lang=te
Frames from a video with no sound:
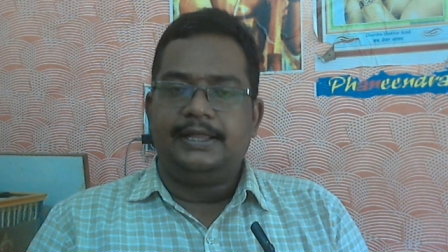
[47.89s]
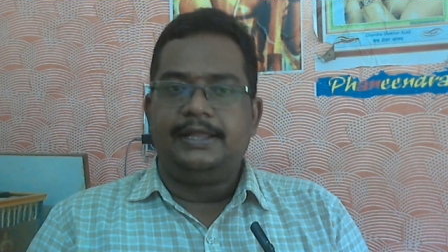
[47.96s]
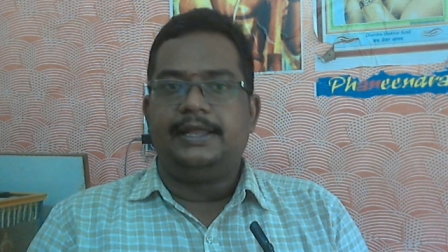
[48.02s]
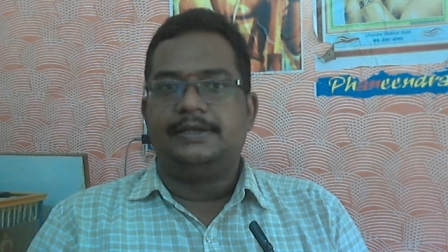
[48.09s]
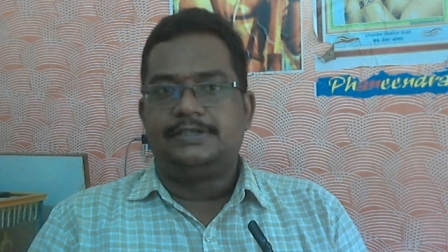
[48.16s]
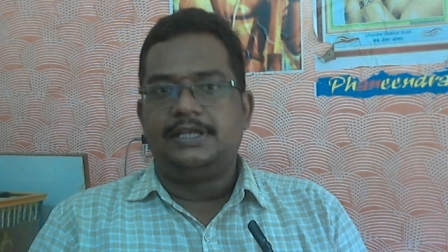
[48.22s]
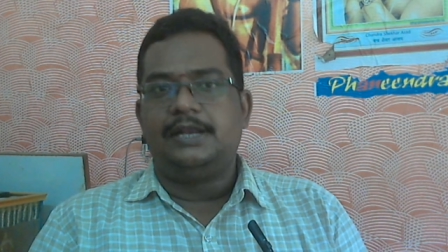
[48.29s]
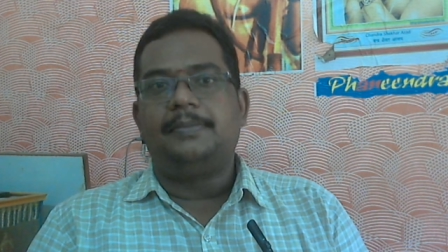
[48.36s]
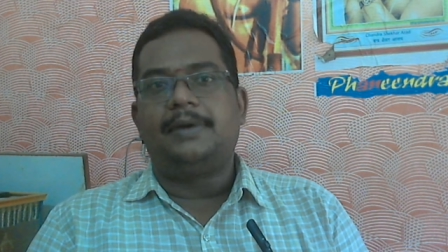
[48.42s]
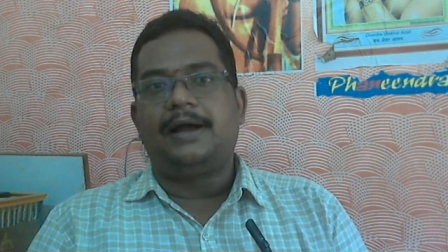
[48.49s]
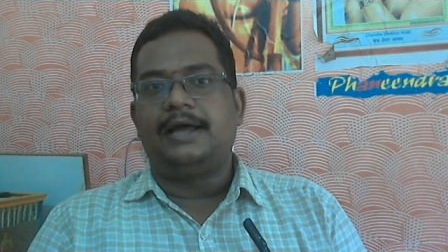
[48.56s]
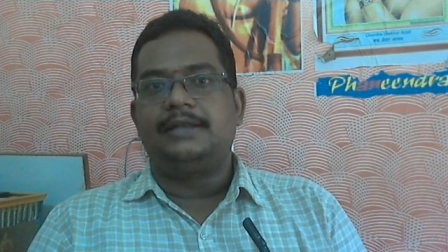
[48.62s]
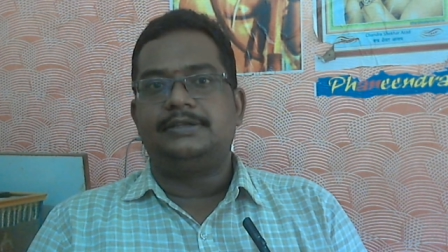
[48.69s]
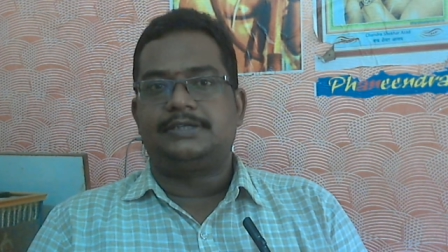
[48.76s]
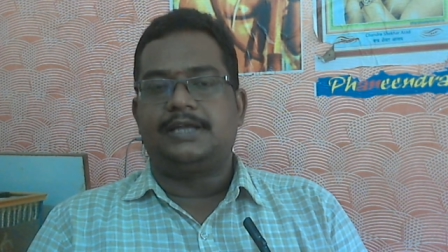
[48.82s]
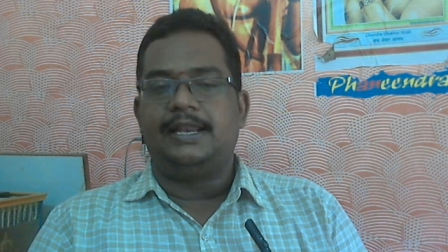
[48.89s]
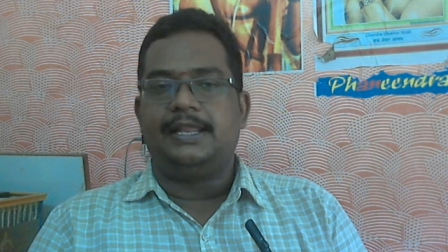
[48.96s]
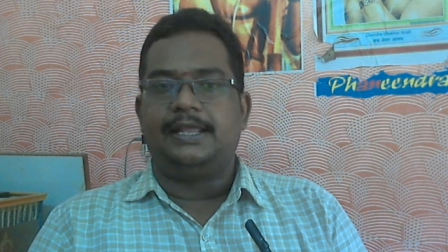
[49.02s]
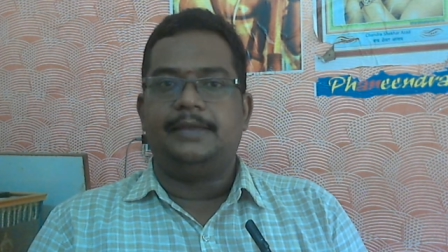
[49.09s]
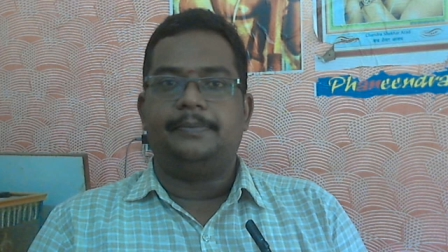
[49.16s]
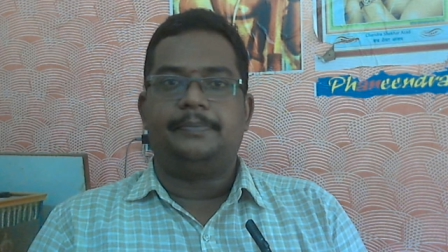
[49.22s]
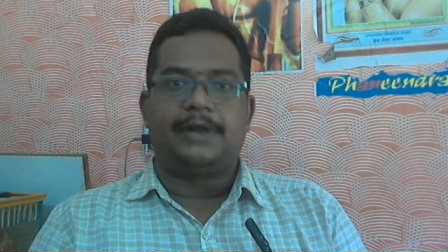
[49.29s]
ఈ సినిమా హాల్స్
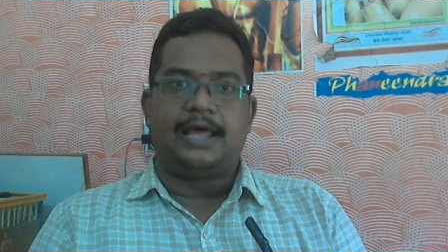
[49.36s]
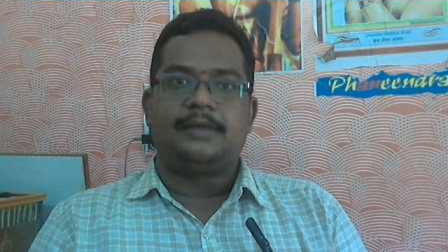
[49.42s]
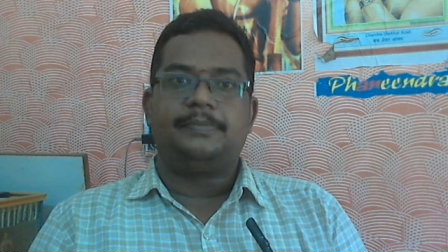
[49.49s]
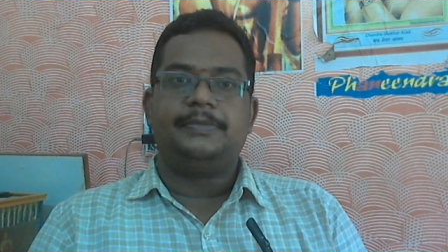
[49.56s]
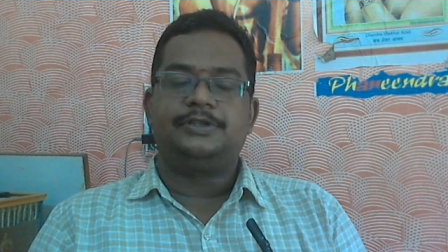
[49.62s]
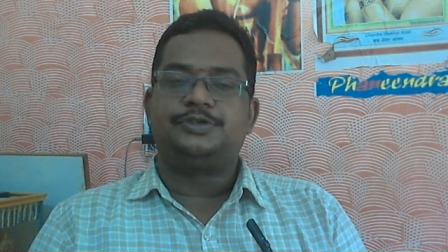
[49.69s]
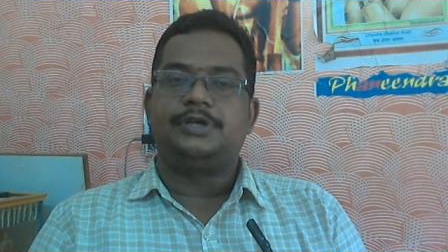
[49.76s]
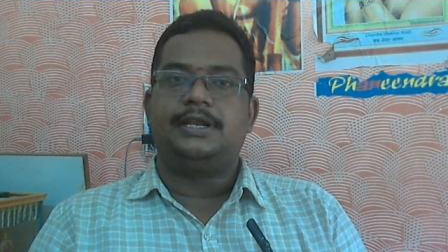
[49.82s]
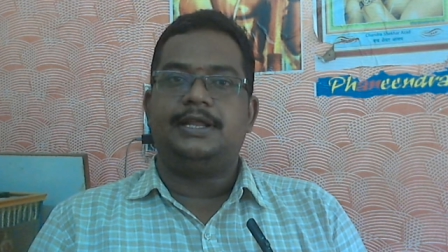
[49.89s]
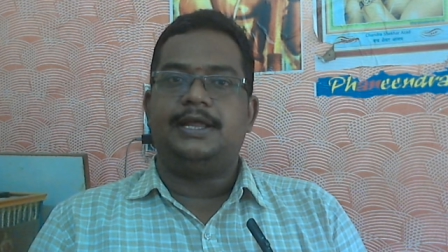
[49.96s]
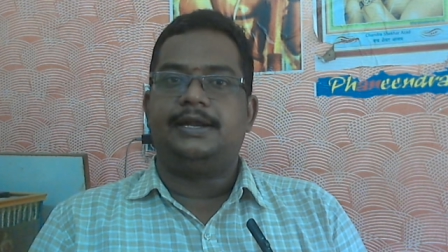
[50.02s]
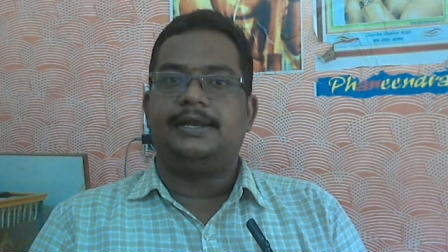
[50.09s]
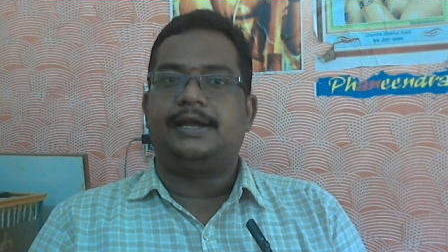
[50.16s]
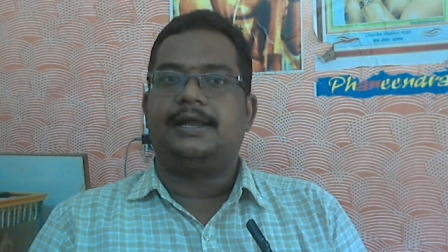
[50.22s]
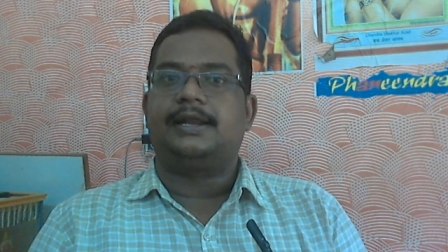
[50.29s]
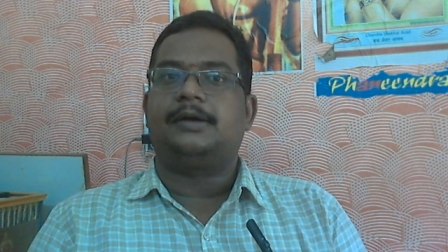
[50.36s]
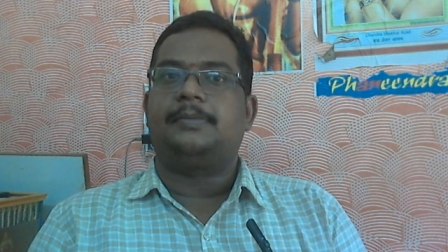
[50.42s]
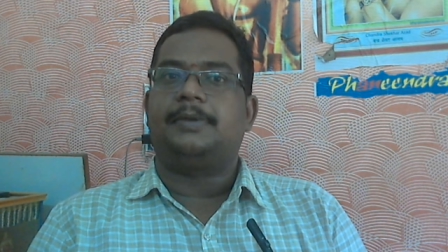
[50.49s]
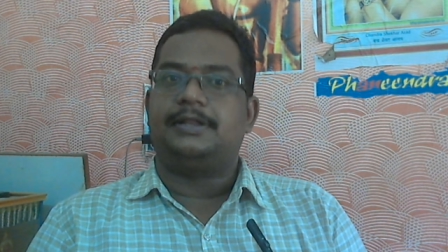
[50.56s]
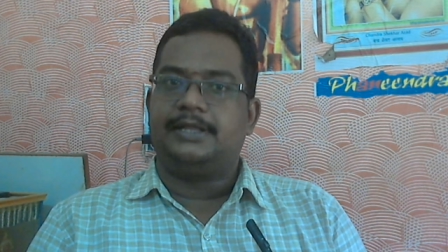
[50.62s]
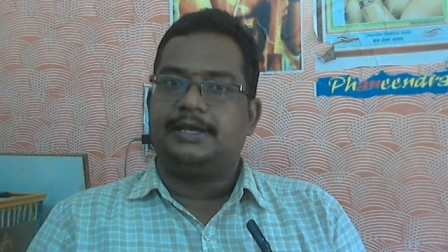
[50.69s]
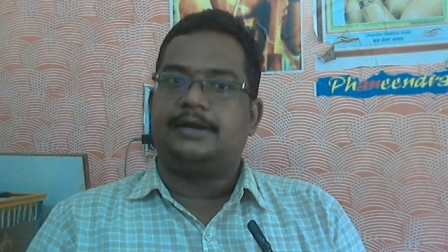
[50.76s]
కానీ ప్రారంభించాలి అంటే కనుక
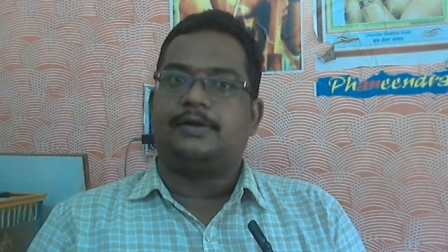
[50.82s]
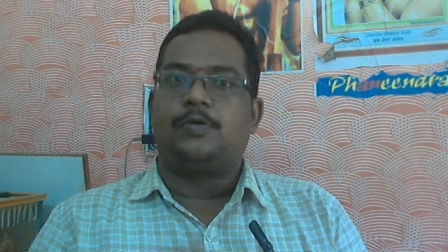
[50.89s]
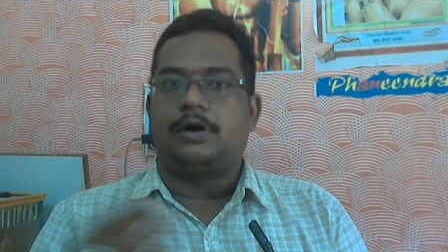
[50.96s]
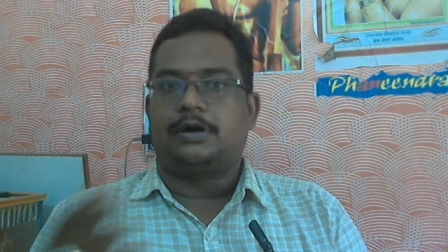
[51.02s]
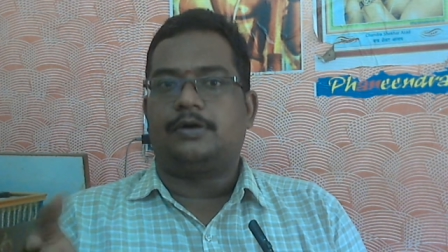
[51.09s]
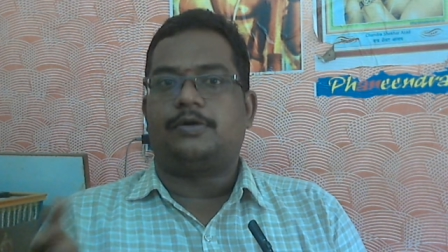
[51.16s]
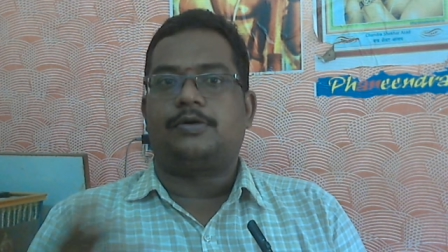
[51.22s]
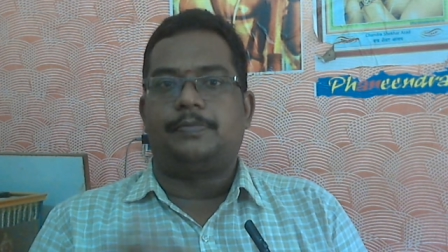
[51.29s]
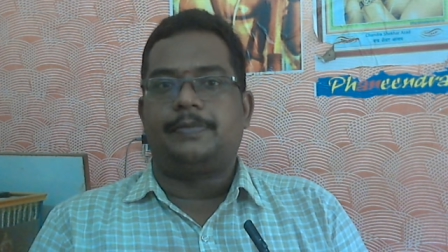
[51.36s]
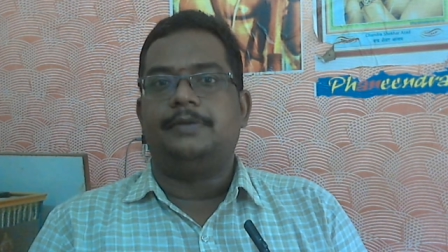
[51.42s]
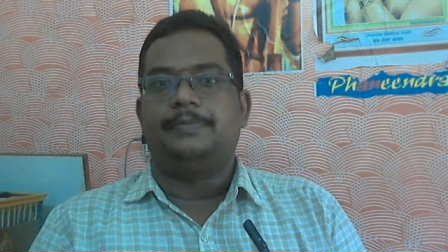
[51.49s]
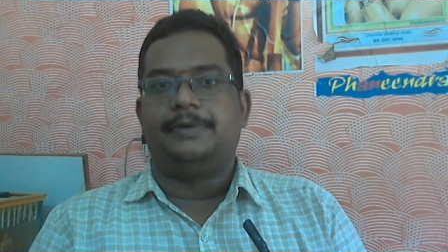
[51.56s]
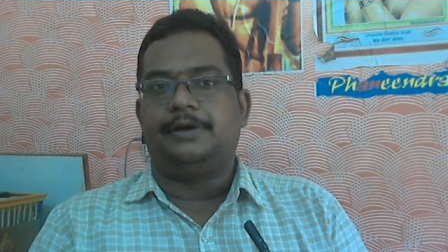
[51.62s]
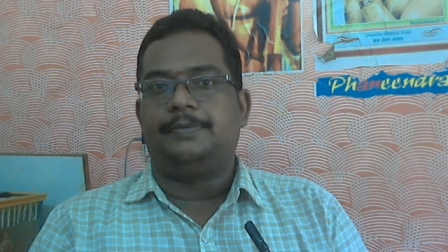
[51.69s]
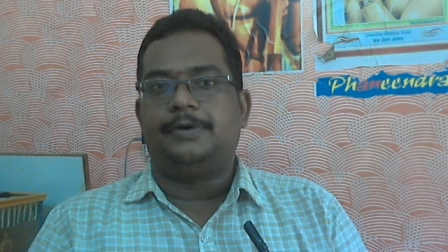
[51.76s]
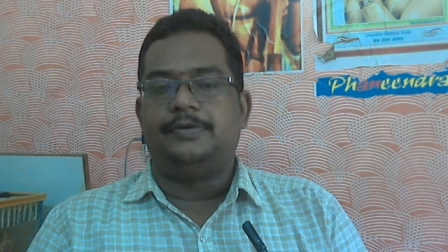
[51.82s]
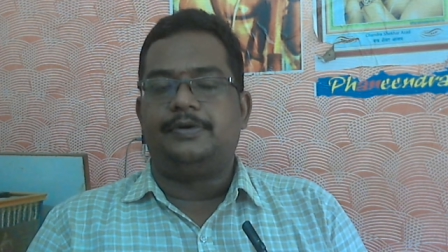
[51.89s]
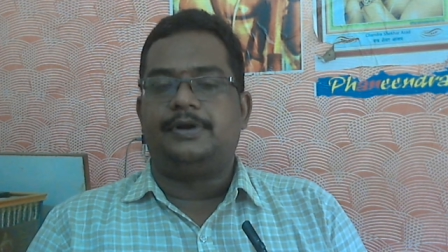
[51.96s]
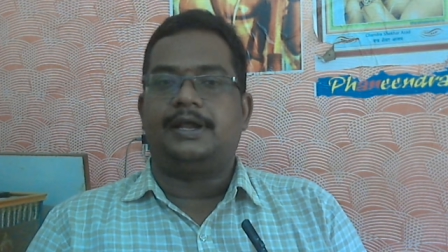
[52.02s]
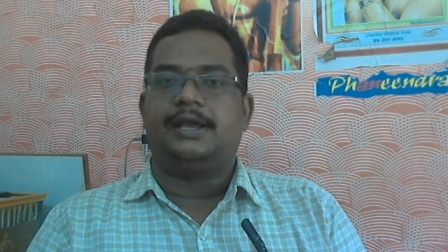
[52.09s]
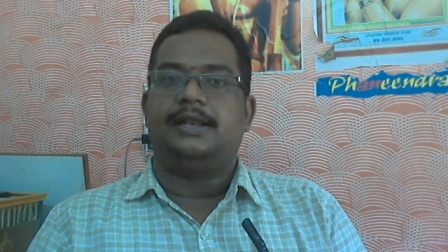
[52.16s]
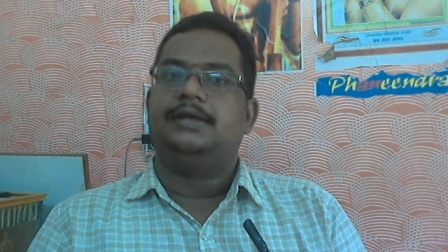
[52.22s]
మన దగ్గర కోట్ల రూపాయలు పెట్టుబడి
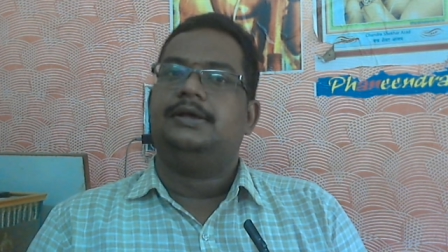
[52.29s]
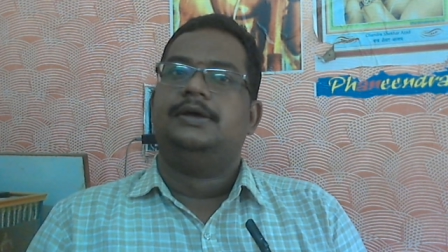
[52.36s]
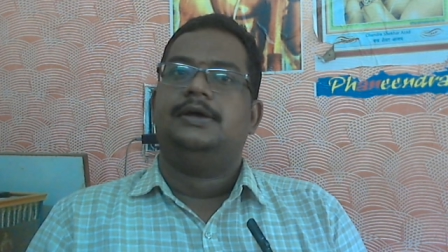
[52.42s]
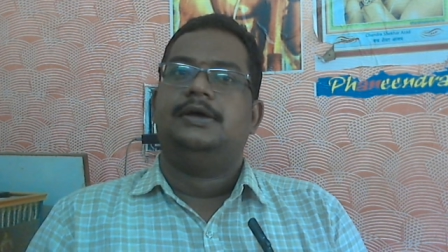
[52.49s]
ఉంటే కానీ